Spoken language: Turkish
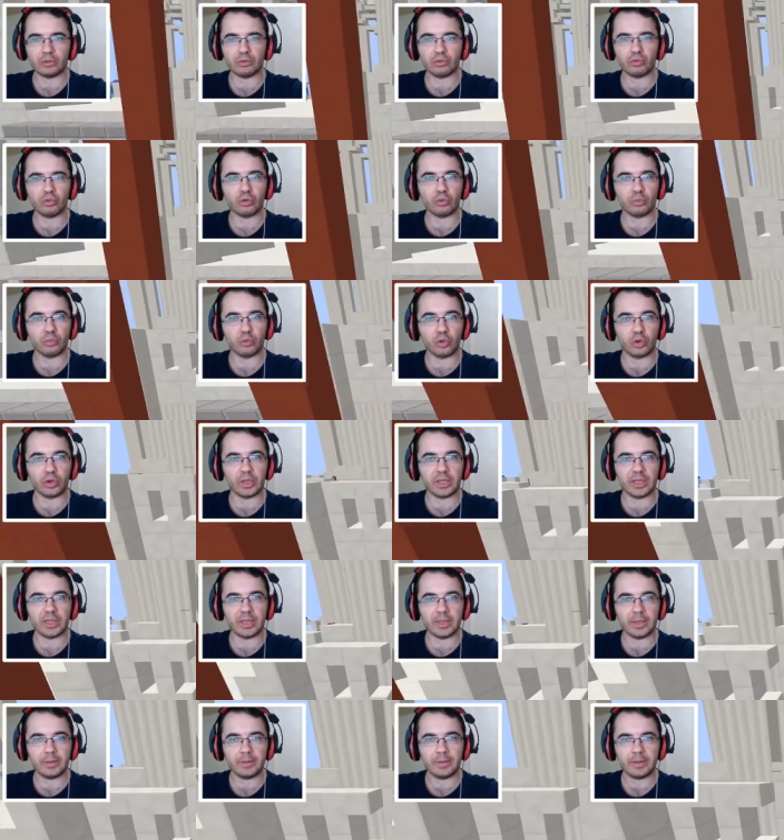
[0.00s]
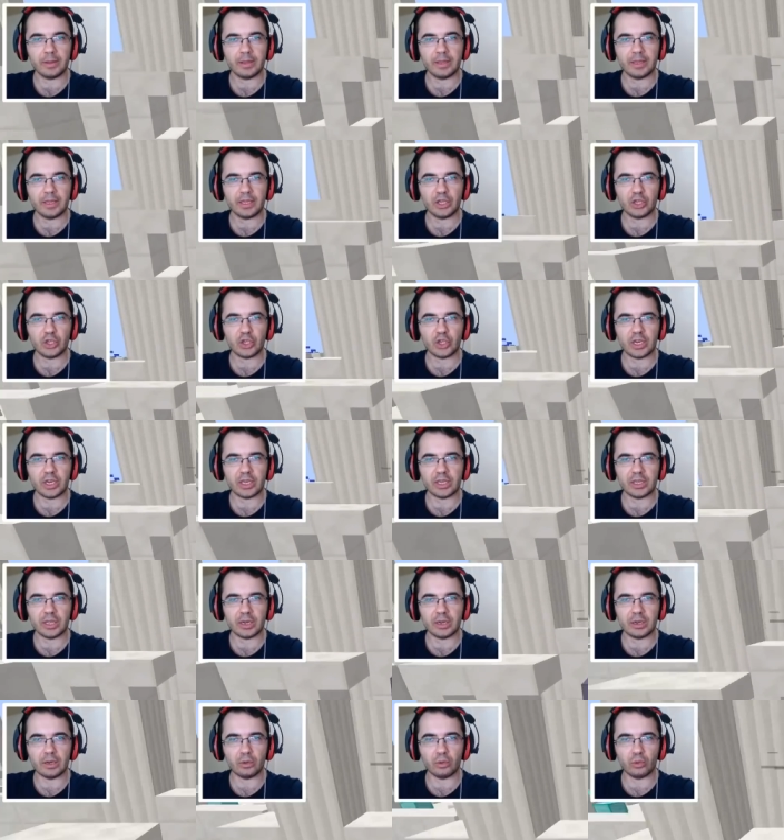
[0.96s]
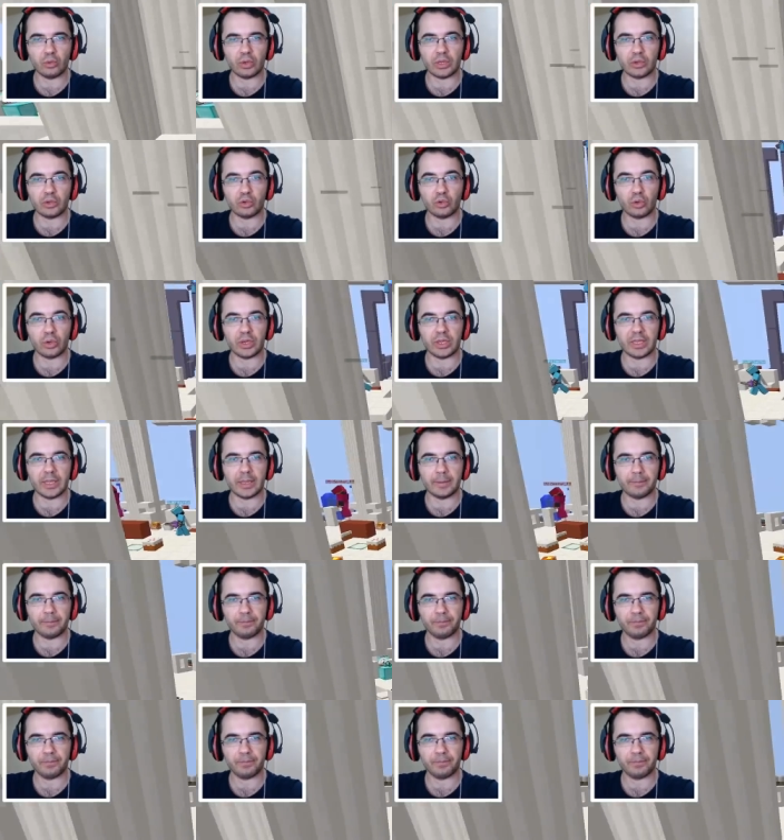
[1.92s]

durmuyor idi. içeriklerini üretiyor idi.